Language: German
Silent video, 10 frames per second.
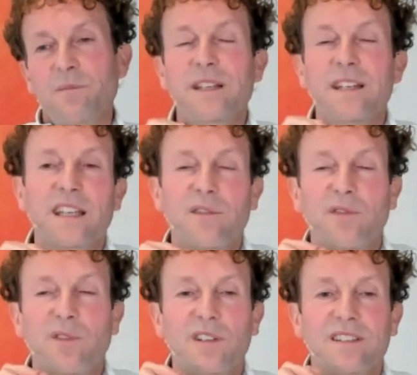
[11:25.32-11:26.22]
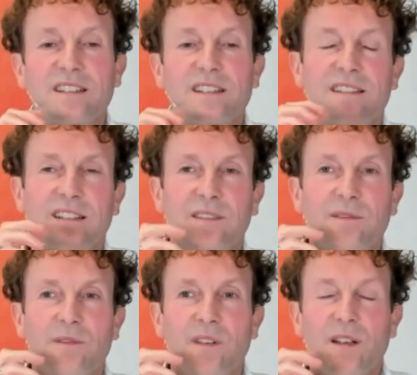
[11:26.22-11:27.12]
bin ich gefordert,
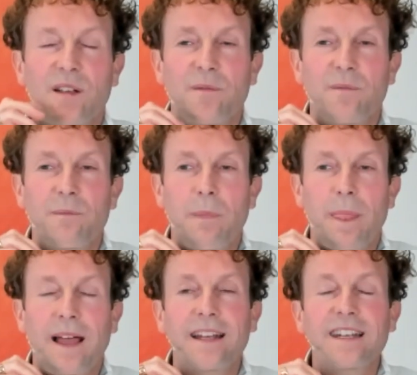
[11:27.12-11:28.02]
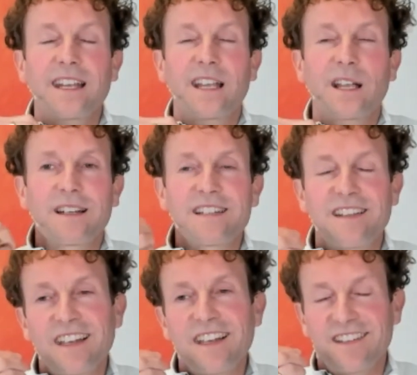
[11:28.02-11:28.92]
eine
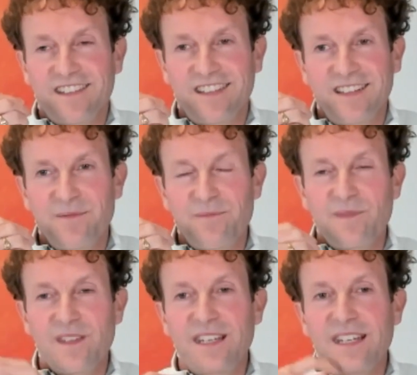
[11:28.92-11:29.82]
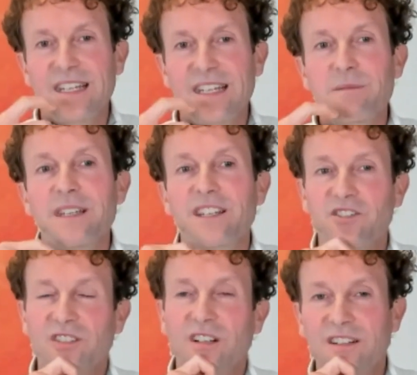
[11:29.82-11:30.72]
Qualität in mir
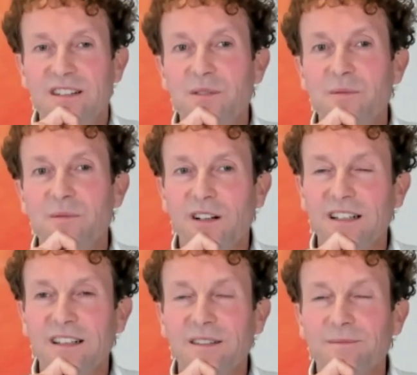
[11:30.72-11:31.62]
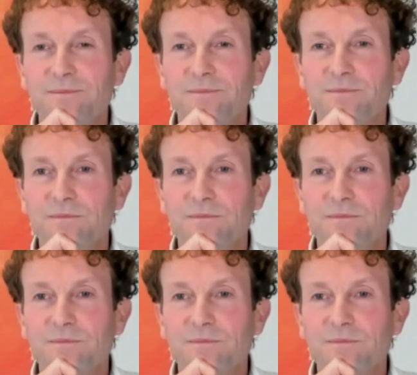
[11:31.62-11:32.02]
stark zu machen.